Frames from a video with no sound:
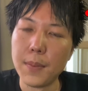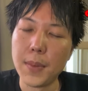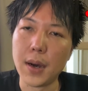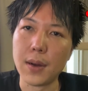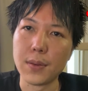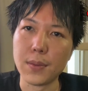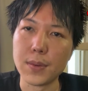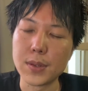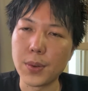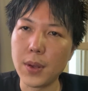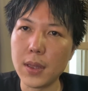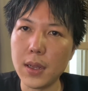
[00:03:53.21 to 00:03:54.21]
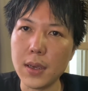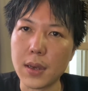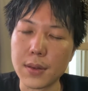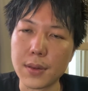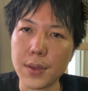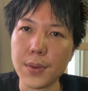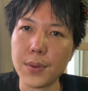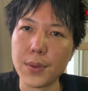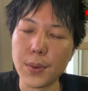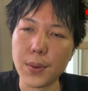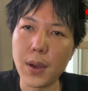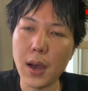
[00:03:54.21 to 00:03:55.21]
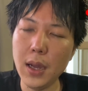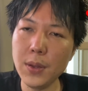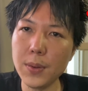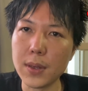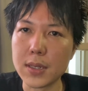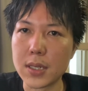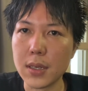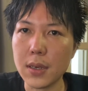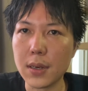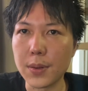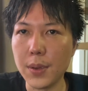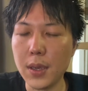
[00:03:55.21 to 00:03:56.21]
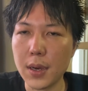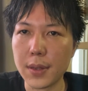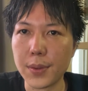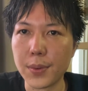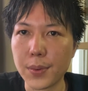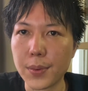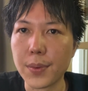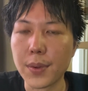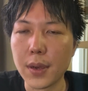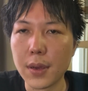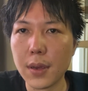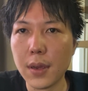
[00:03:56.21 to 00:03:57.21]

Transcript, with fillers: まああの、それは何かっていうと、過度な人格批判のところね。